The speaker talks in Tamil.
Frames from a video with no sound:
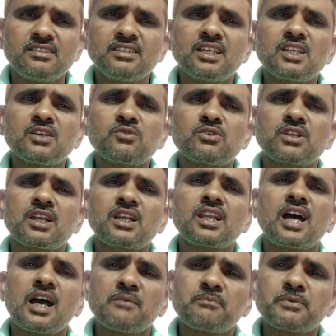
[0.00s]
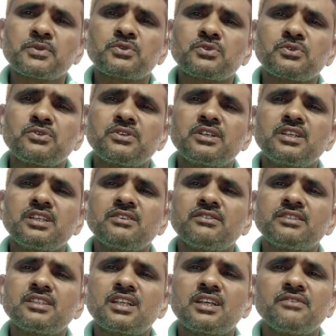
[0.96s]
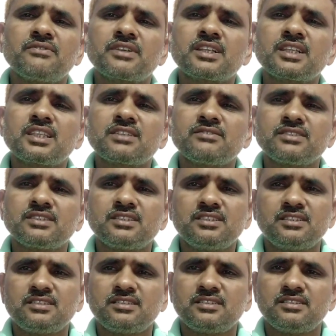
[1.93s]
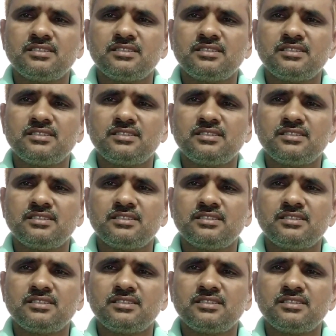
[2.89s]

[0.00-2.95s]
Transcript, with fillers: இந்தளவுக்கு ஒரு நல்ல ஆப்பர்ச்சுனிட்டியை வந்து நான் விடுறதுக்கு வந்து